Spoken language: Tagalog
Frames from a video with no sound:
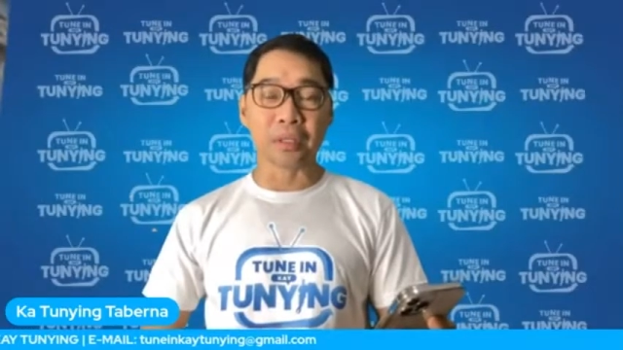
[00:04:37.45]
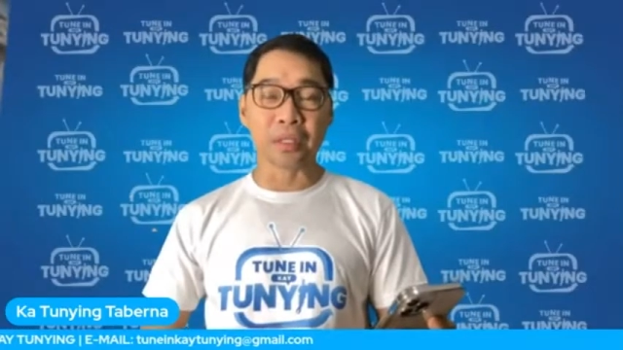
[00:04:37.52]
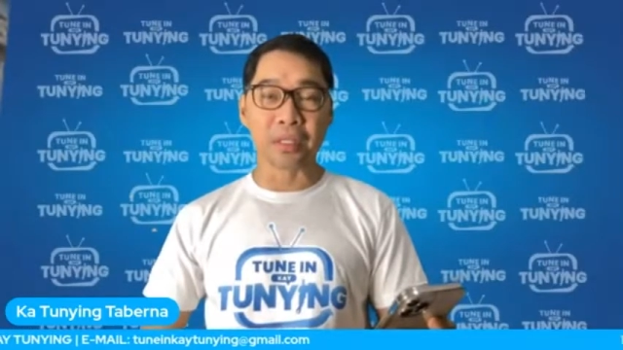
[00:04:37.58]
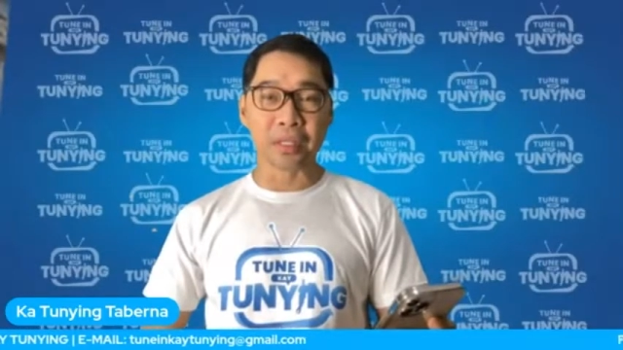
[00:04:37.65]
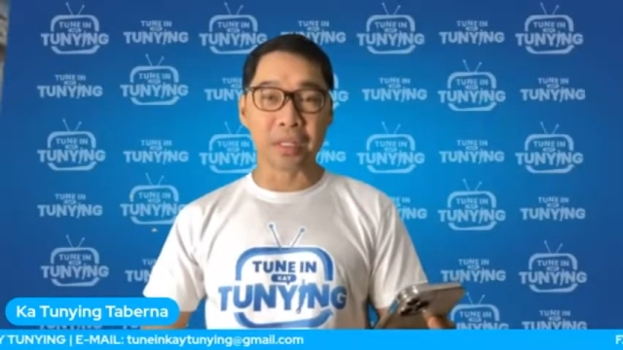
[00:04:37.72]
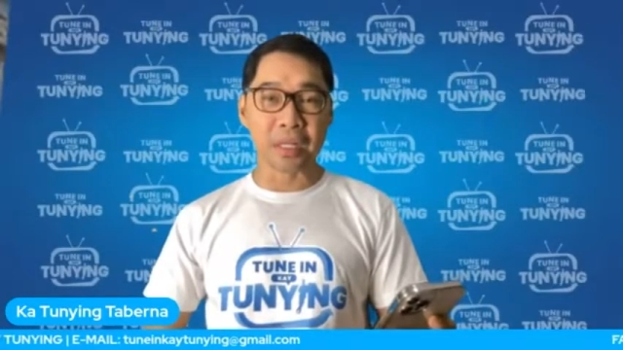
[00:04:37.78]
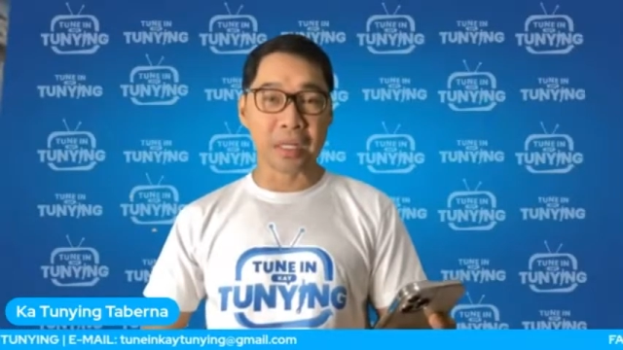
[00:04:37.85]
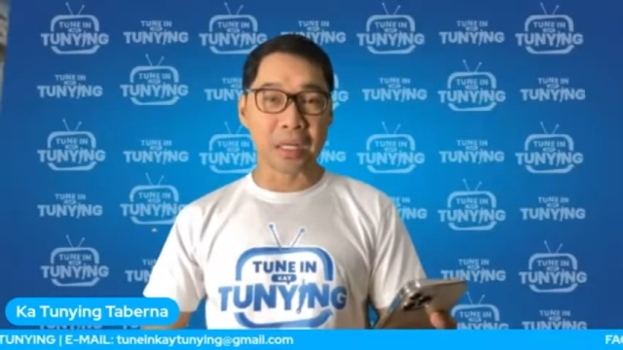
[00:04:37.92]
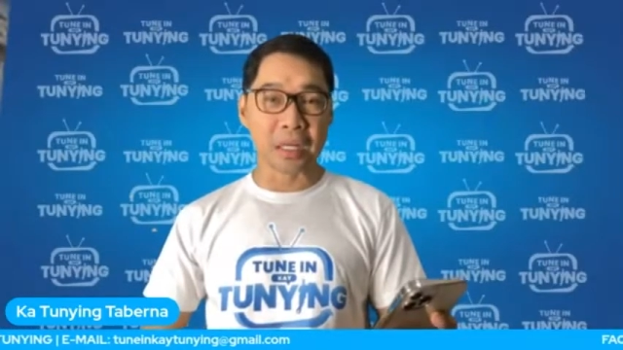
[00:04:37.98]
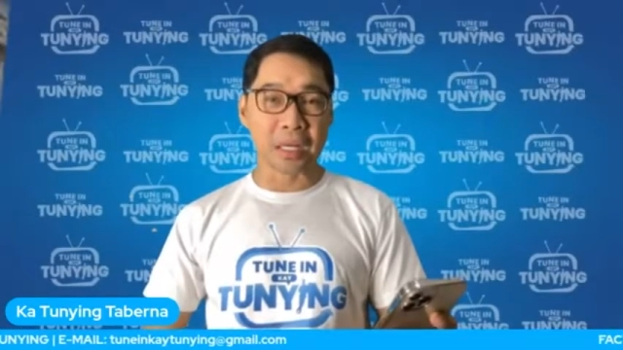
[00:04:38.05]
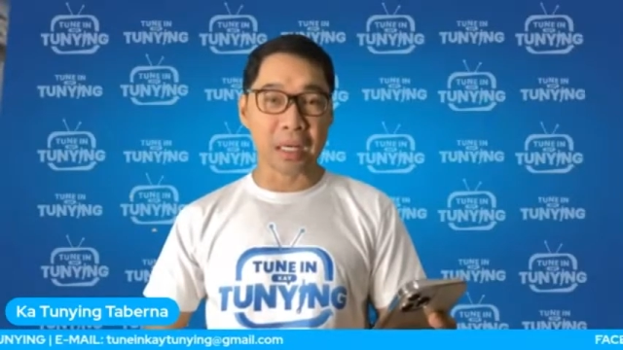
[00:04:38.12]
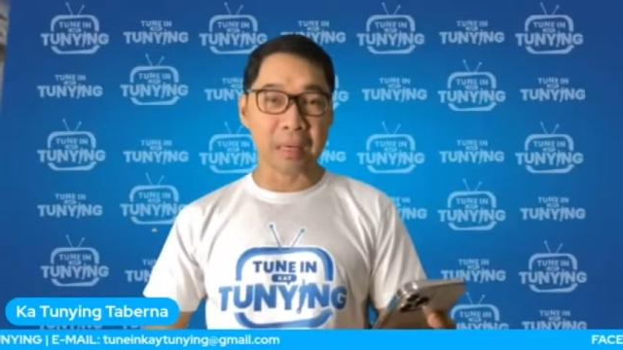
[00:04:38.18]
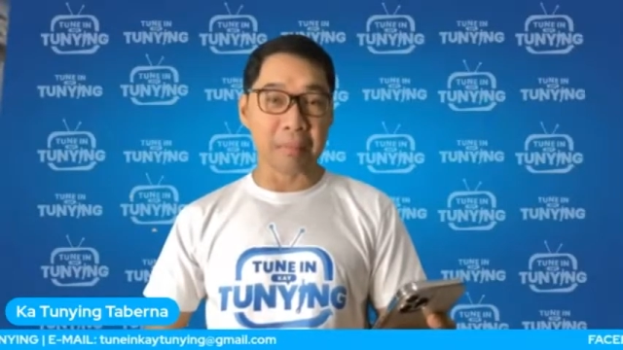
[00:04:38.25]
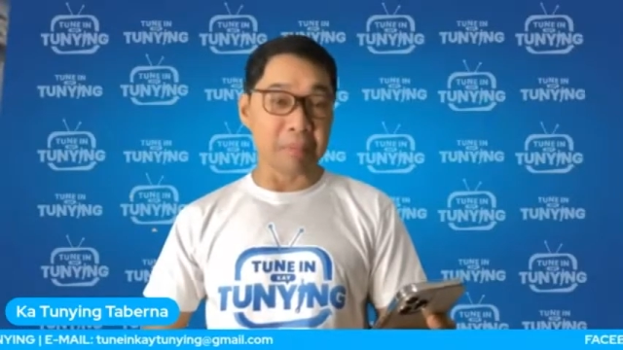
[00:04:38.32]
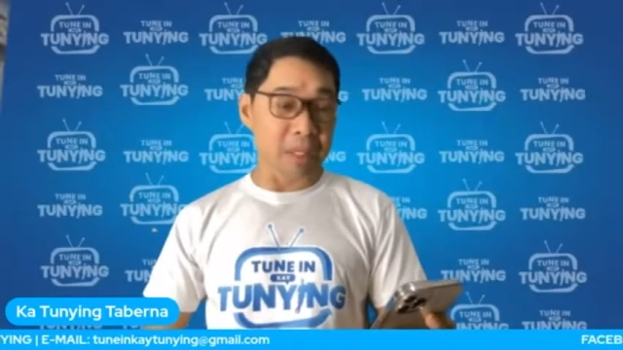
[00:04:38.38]
si
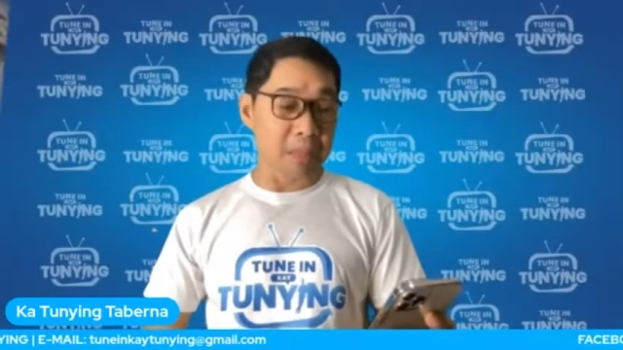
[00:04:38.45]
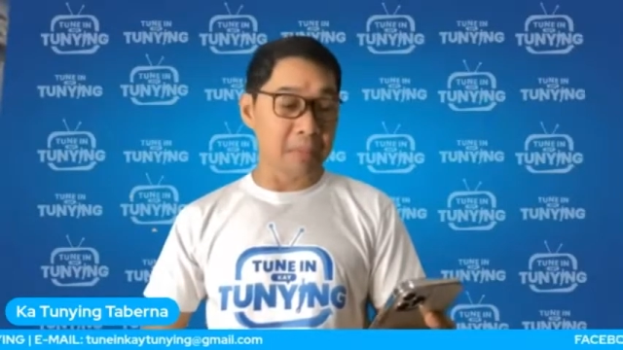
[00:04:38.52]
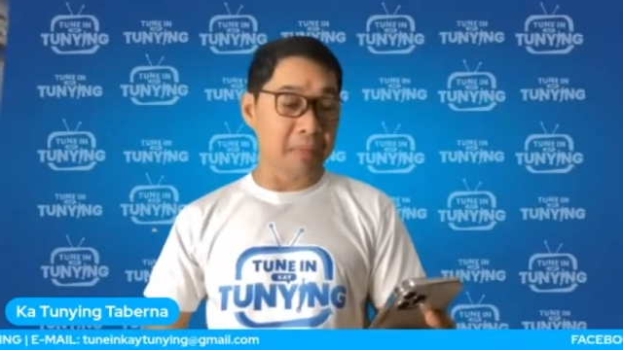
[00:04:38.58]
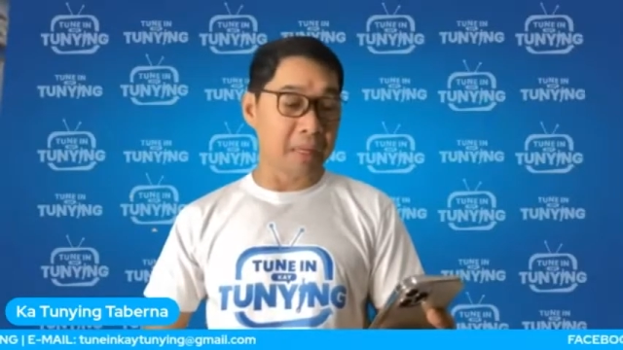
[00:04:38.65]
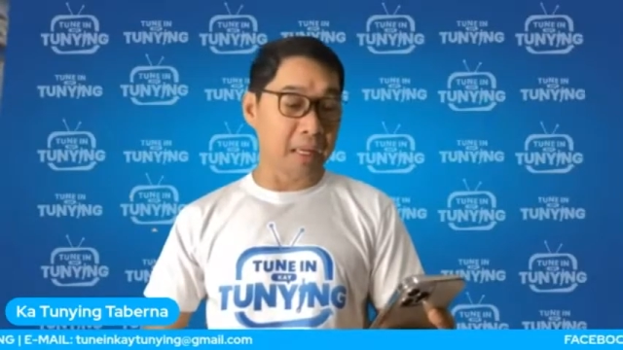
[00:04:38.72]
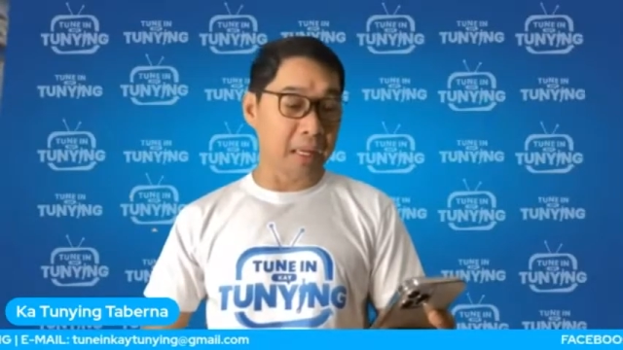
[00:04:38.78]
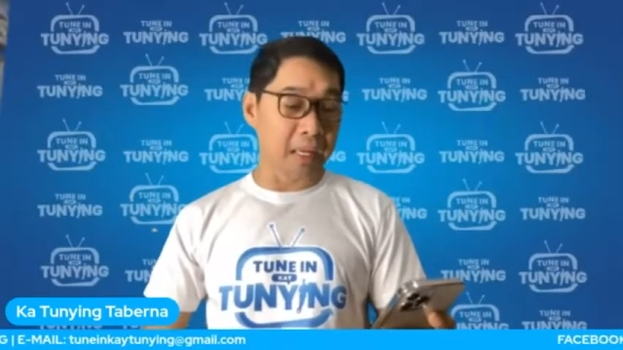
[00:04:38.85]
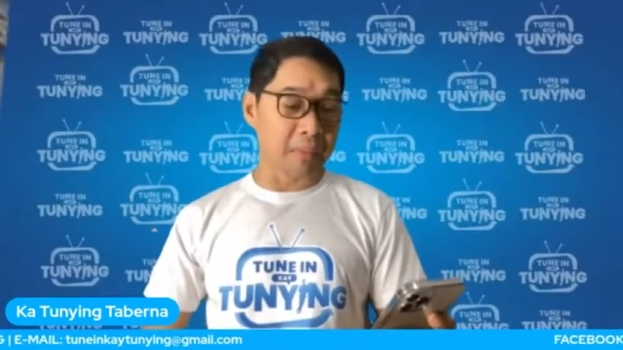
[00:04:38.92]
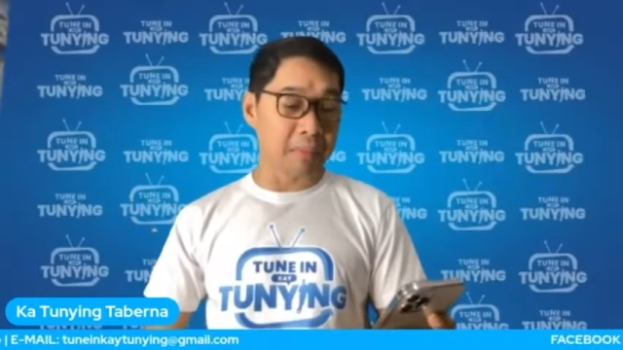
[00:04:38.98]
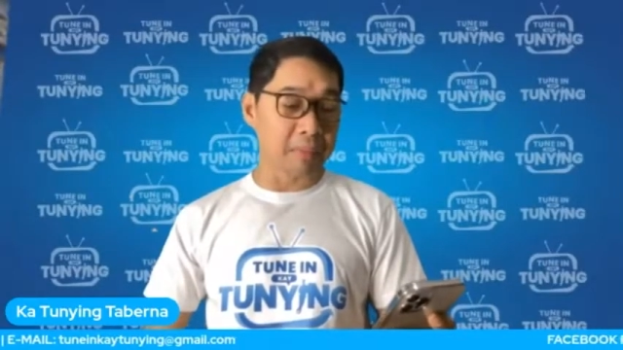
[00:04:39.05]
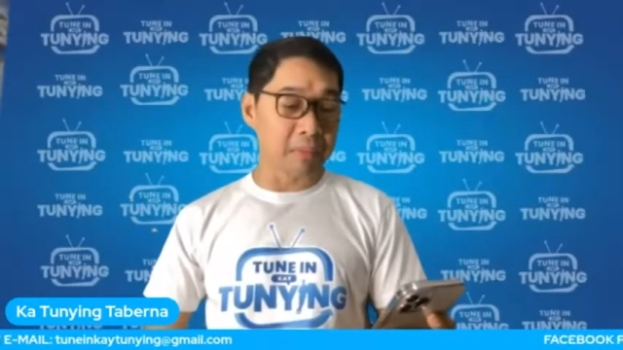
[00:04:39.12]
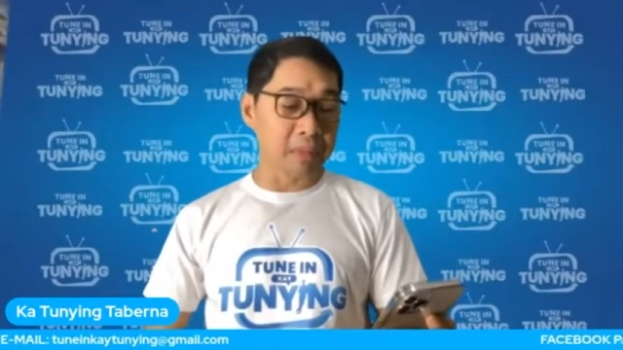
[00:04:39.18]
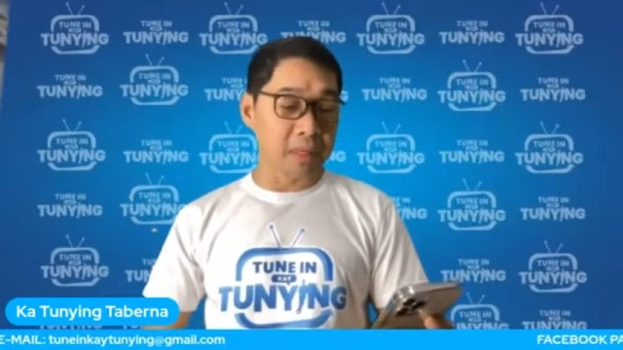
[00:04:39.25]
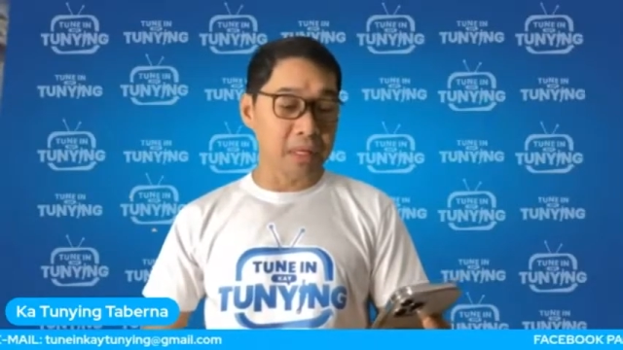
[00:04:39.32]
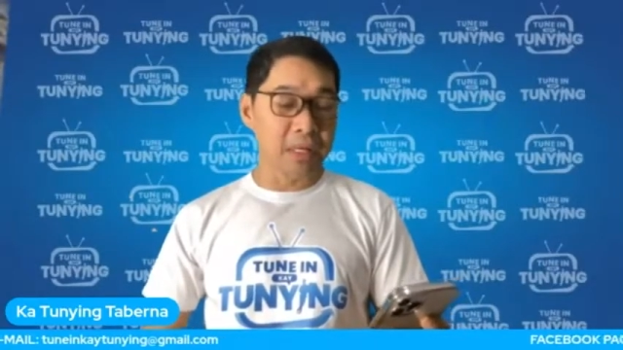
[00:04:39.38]
eh, BBM